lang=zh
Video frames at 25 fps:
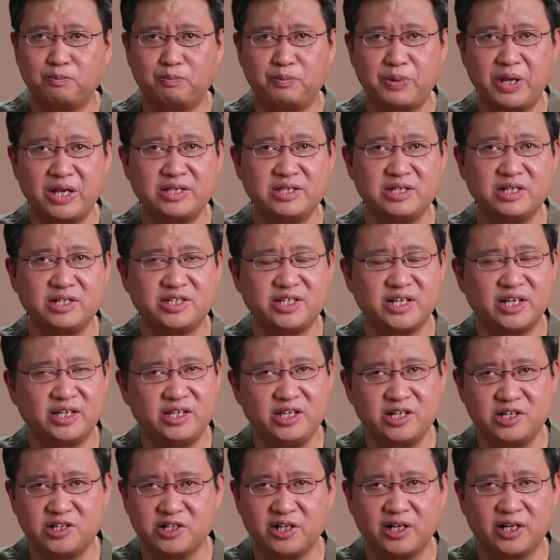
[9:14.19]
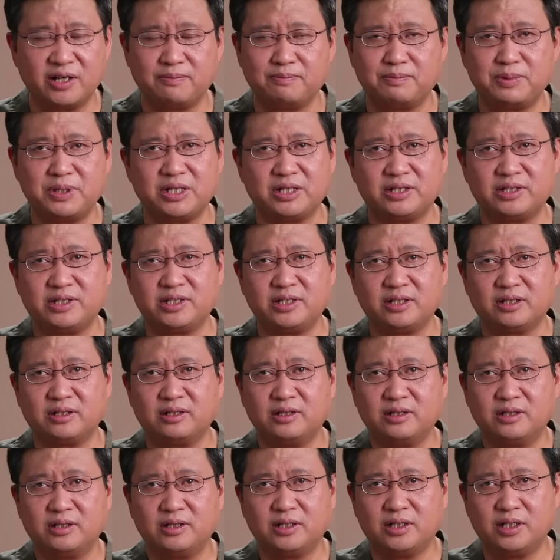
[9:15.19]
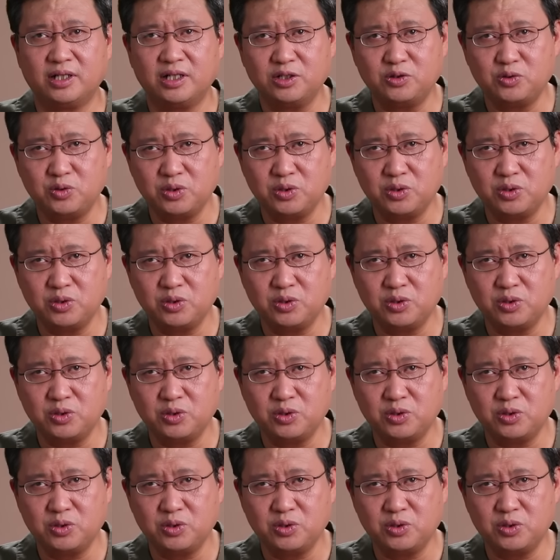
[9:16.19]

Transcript: 边境线一直很平静，俄